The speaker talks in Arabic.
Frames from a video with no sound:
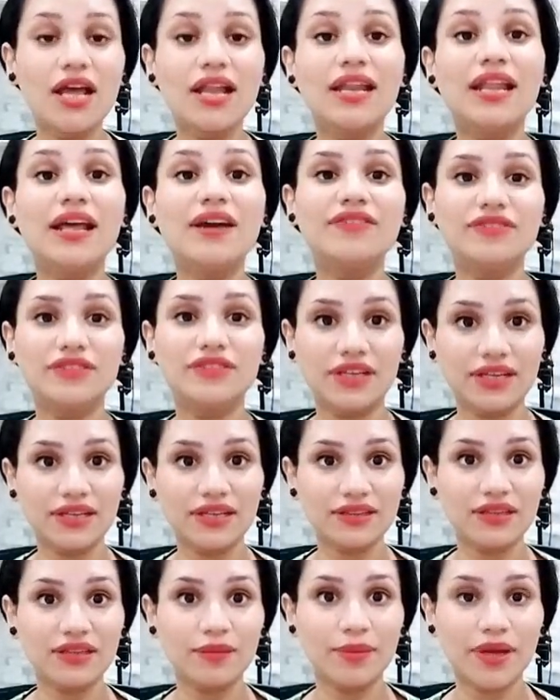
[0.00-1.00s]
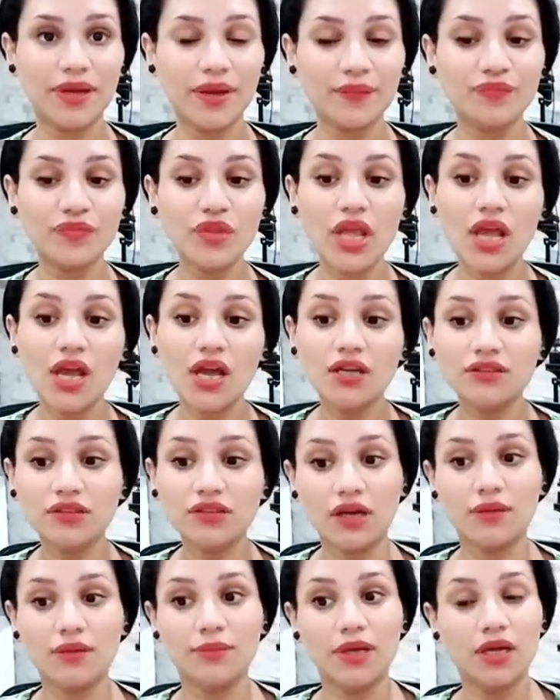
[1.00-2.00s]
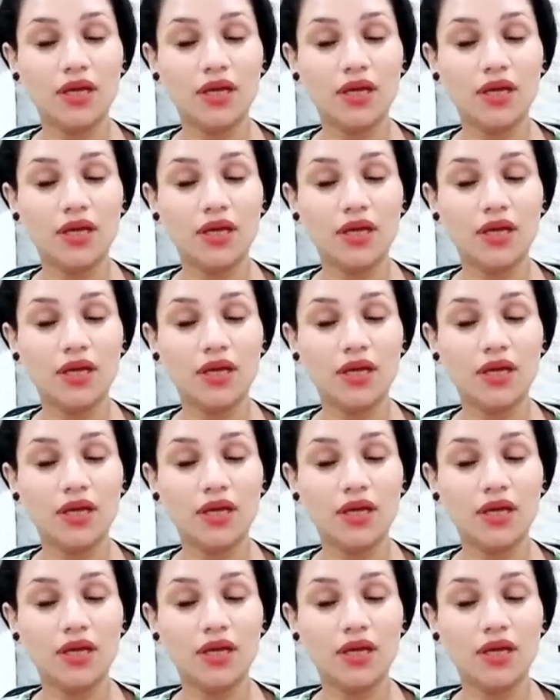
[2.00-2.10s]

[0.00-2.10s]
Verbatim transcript: لفت الانتباه طيب